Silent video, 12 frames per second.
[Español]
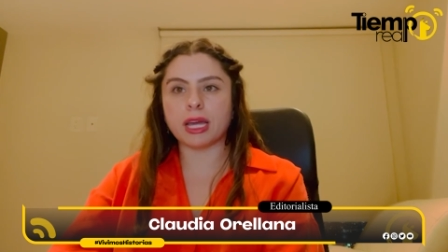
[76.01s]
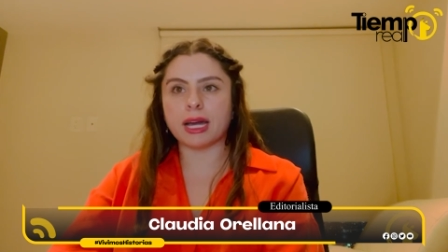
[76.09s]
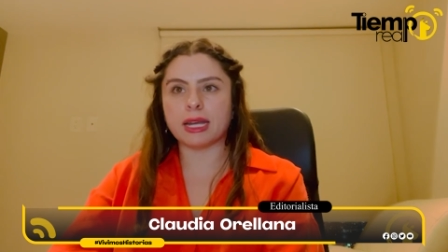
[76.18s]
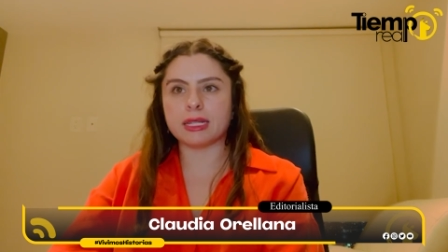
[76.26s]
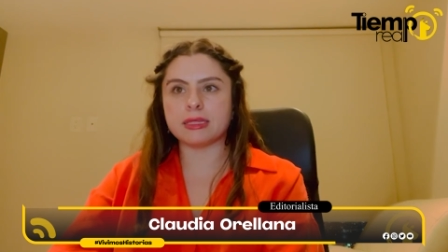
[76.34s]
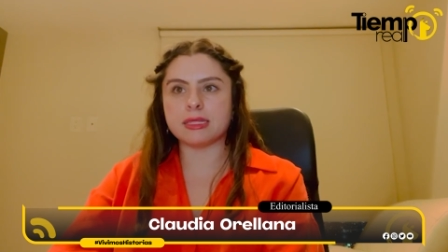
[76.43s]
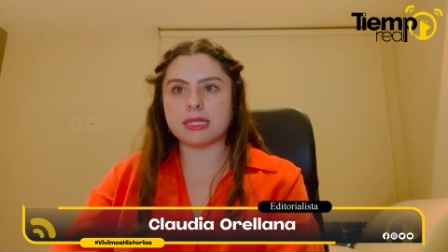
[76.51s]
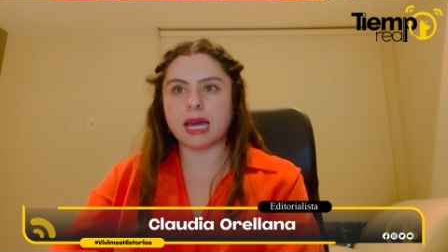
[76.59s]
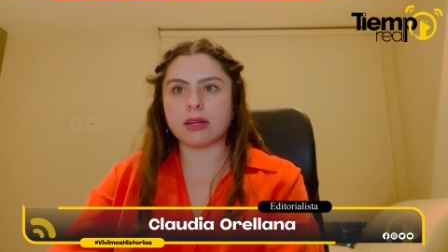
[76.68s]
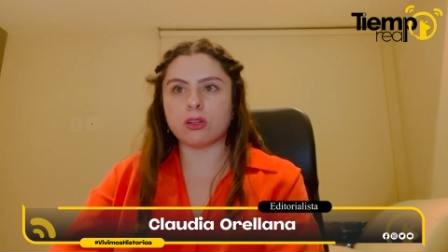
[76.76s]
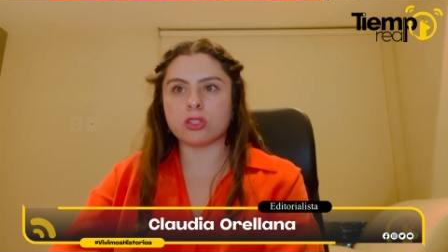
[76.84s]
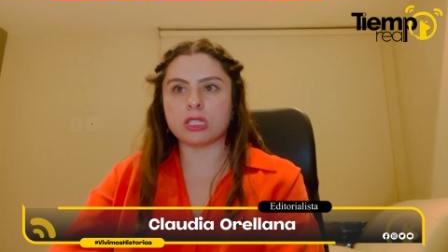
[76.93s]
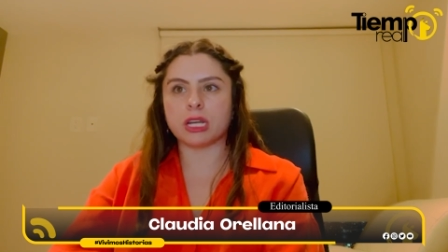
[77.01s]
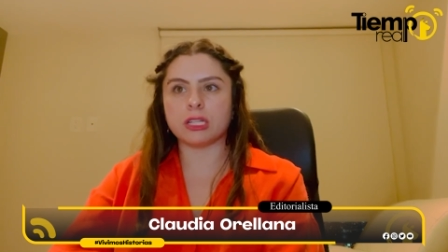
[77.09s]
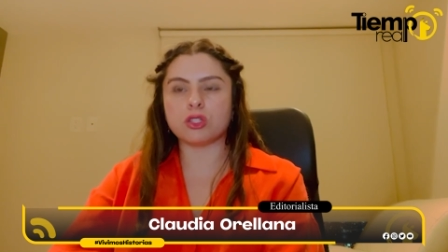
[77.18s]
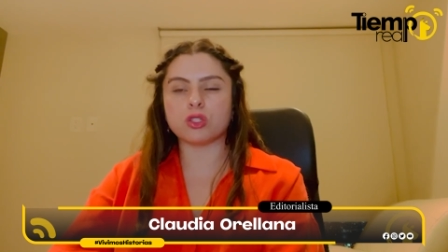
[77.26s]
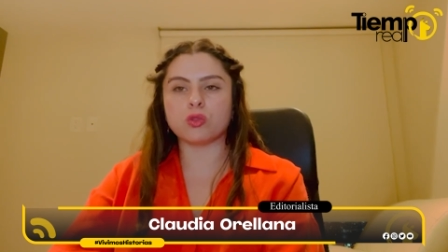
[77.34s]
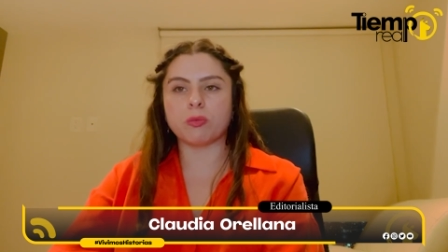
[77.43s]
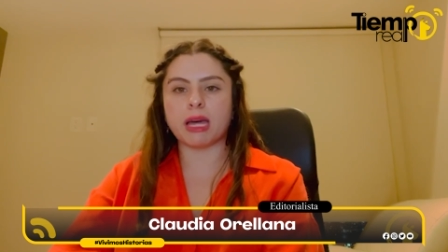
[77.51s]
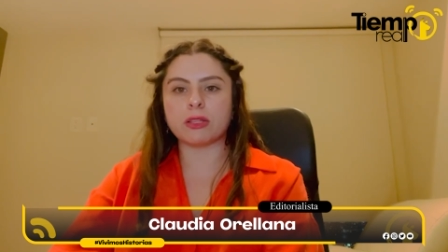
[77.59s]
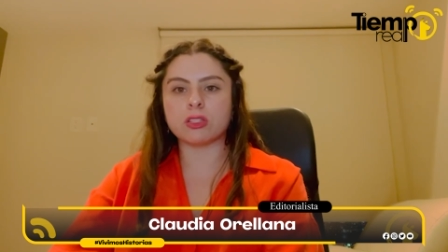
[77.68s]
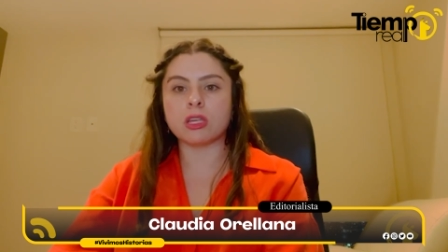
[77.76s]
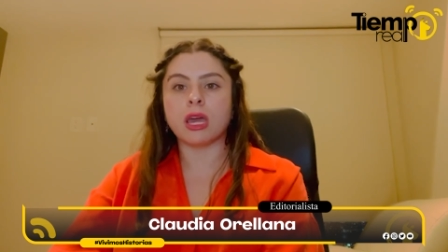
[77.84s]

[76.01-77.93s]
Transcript: garantizar los derechos humanos,